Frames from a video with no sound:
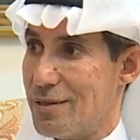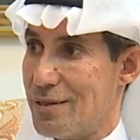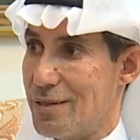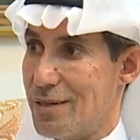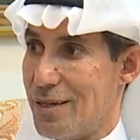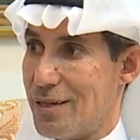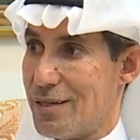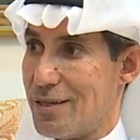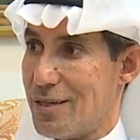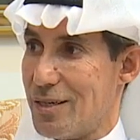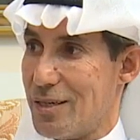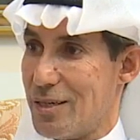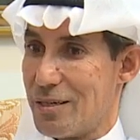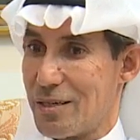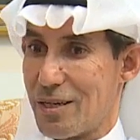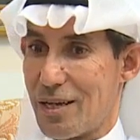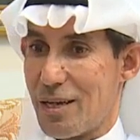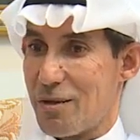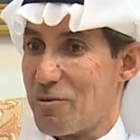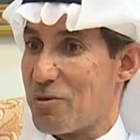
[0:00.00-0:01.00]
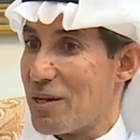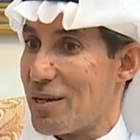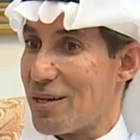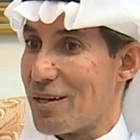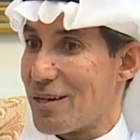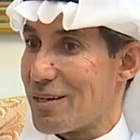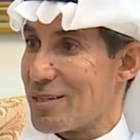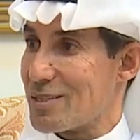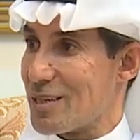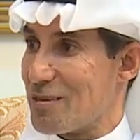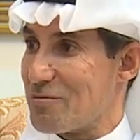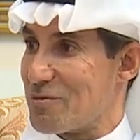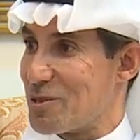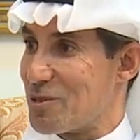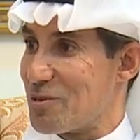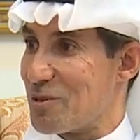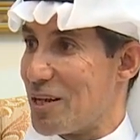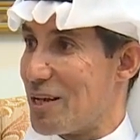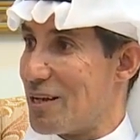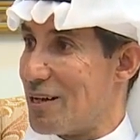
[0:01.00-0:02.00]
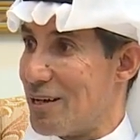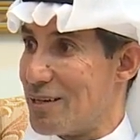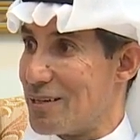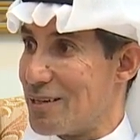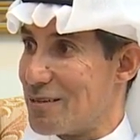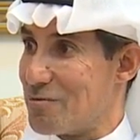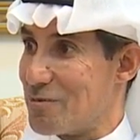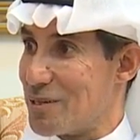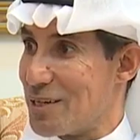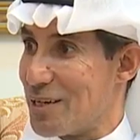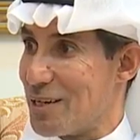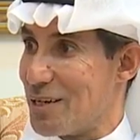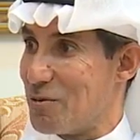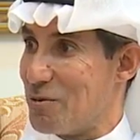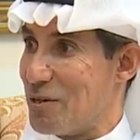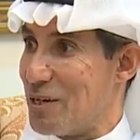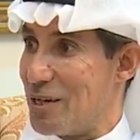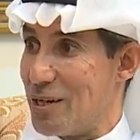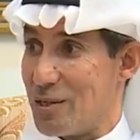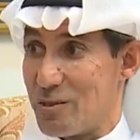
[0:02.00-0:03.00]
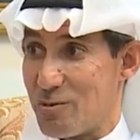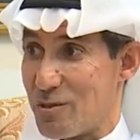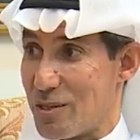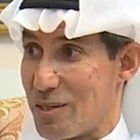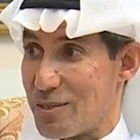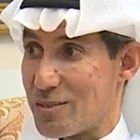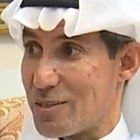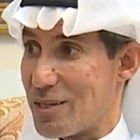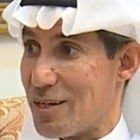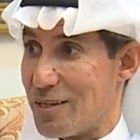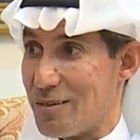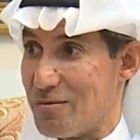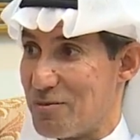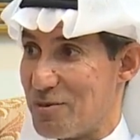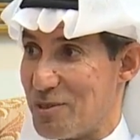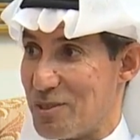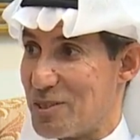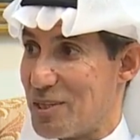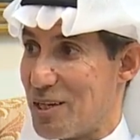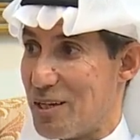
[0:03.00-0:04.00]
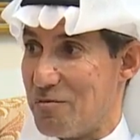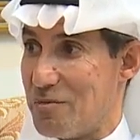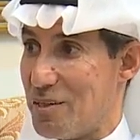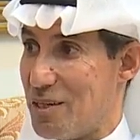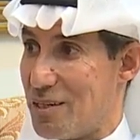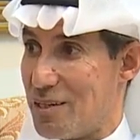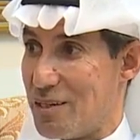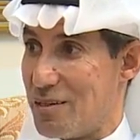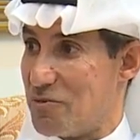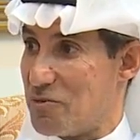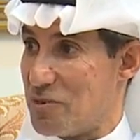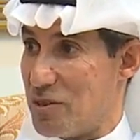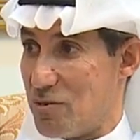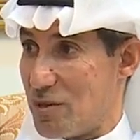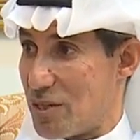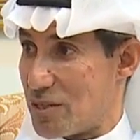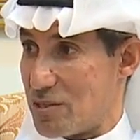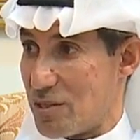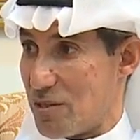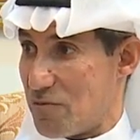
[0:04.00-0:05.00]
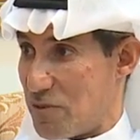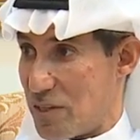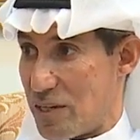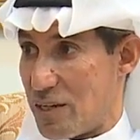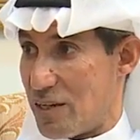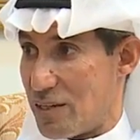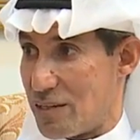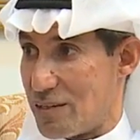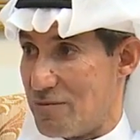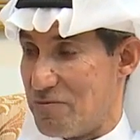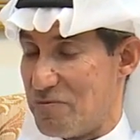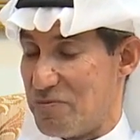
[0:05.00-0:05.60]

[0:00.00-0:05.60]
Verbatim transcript: يعني كيف أنا رسمت كل هالعدد من اللوحات وأنا طالب في الجامعة في وقت الفراغ